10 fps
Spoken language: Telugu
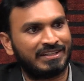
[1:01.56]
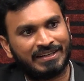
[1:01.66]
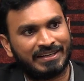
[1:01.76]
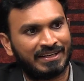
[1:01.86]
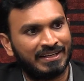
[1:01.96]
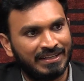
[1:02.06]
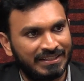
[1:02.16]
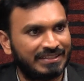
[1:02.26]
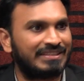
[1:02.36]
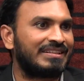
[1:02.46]
లేదంటే
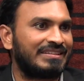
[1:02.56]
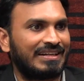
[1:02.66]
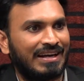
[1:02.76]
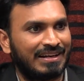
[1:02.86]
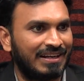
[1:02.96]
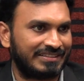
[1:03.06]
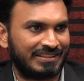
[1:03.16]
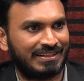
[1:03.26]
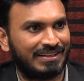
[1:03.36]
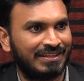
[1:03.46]
ఇతరత్ర కారణాల
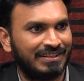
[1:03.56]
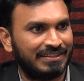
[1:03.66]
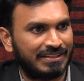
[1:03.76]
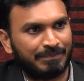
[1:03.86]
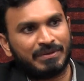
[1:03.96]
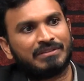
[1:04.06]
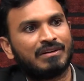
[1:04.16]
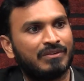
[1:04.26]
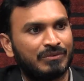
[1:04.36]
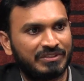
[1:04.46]
చేత ఈ
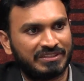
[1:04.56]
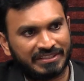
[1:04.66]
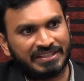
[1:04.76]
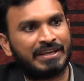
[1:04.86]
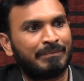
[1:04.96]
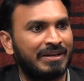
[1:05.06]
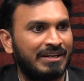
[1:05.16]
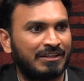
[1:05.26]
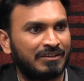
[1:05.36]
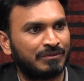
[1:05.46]
అభ్యర్థులను ఈ సిట్టింగ్
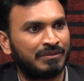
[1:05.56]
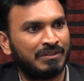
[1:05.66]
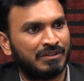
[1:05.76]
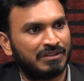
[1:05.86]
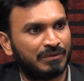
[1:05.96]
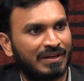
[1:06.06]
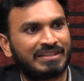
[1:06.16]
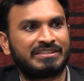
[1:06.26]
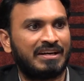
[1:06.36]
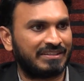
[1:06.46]
ఎమ్మెల్యేలను
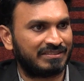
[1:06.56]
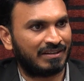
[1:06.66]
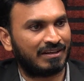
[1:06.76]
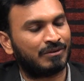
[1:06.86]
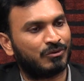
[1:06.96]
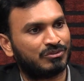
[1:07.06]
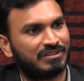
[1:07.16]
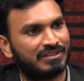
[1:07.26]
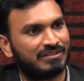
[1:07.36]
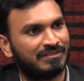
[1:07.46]
వాళ్ళకి షాకిస్తున్నారు
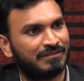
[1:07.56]
అనుకోవచ్చు సార్